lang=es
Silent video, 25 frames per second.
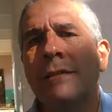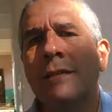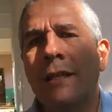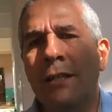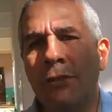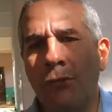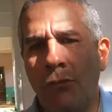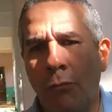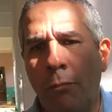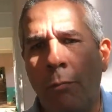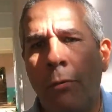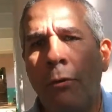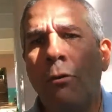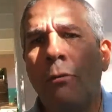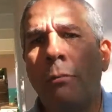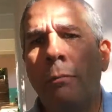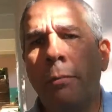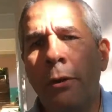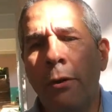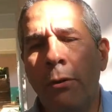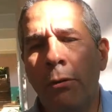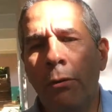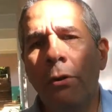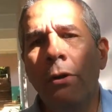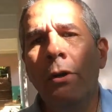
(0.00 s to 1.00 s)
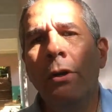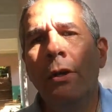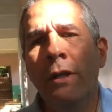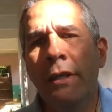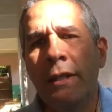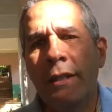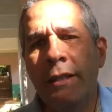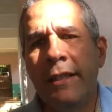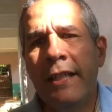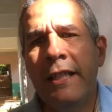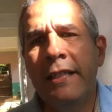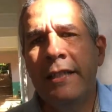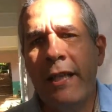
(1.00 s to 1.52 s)
de su propio
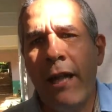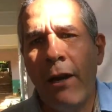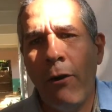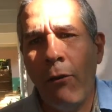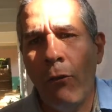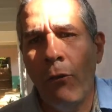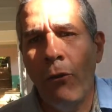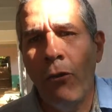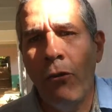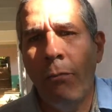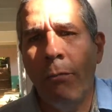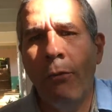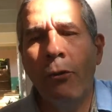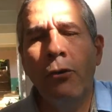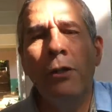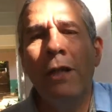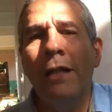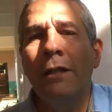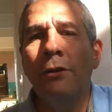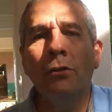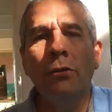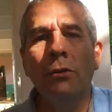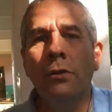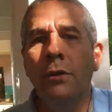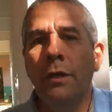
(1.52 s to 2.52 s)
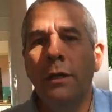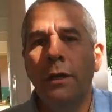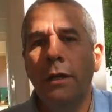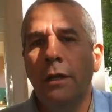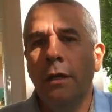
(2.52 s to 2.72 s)
desarrollo. Por tanto,